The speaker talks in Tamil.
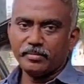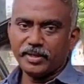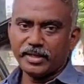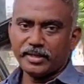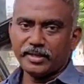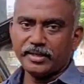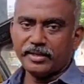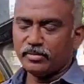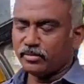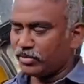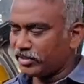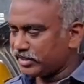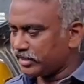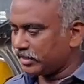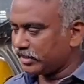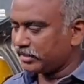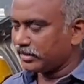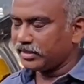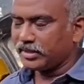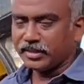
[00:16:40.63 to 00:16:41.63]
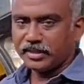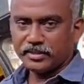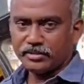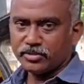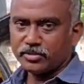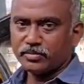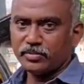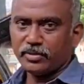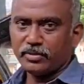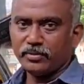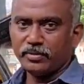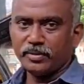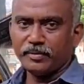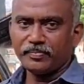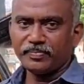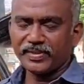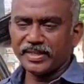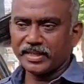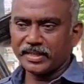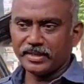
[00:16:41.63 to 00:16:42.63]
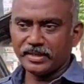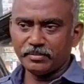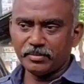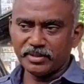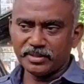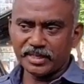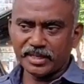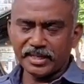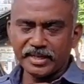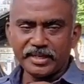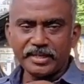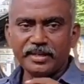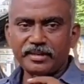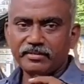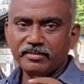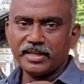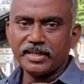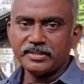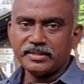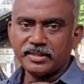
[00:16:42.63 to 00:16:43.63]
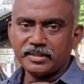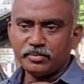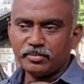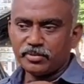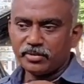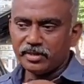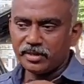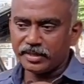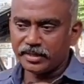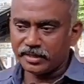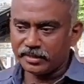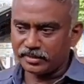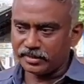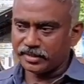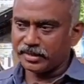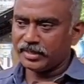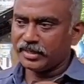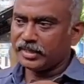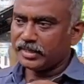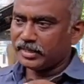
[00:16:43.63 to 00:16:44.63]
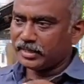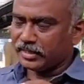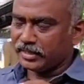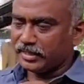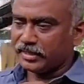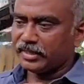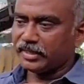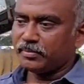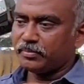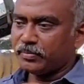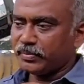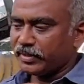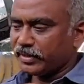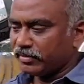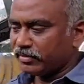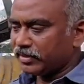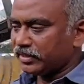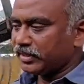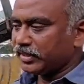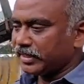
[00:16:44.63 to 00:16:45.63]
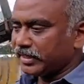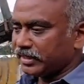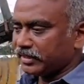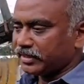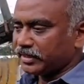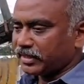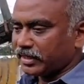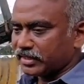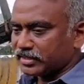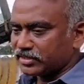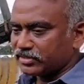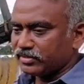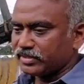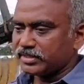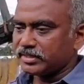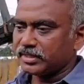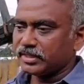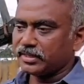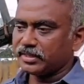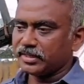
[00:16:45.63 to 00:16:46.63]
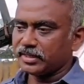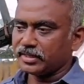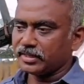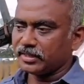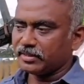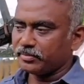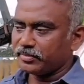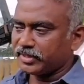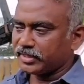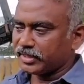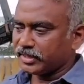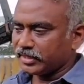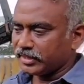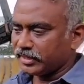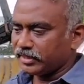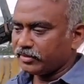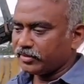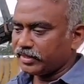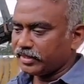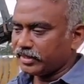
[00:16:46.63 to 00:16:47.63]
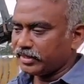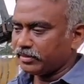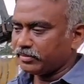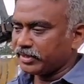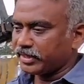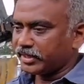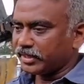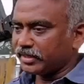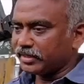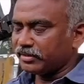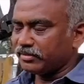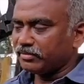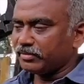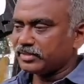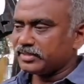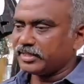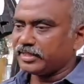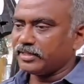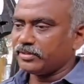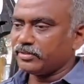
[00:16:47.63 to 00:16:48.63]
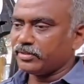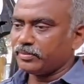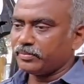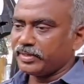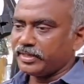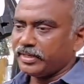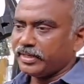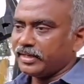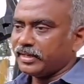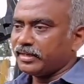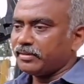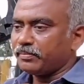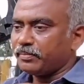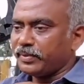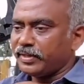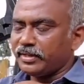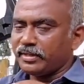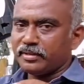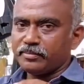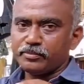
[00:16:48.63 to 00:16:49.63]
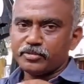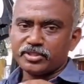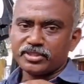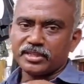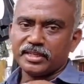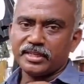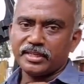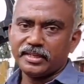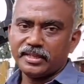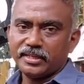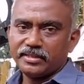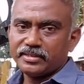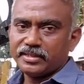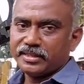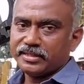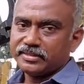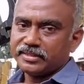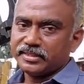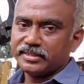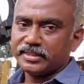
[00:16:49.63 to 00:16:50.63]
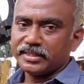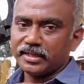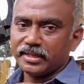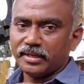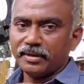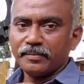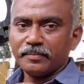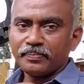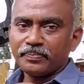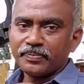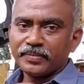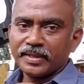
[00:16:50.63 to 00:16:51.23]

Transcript: மெட்டீரியல் ஒரிஜினல் தான் நாங்கள் யூஸ் பண்ணுவோம் ஏன்னா நம்ம வந்து அடிக்கடி வேலை செய்கிற பொருள் கிடையாது நீங்கள் அப்படி வந்து எனக்கு காஸ்ட் வைஸ் ஏதாவது எக்கனாமிக்காக என்னுடைய நிலைமைக்காண்டி செய்யணும் அப்படின்னீங்கன்னா பின்னு புஷ்ஷில் எதுலையாவது நீங்கள் செஞ்சுக்கலாம்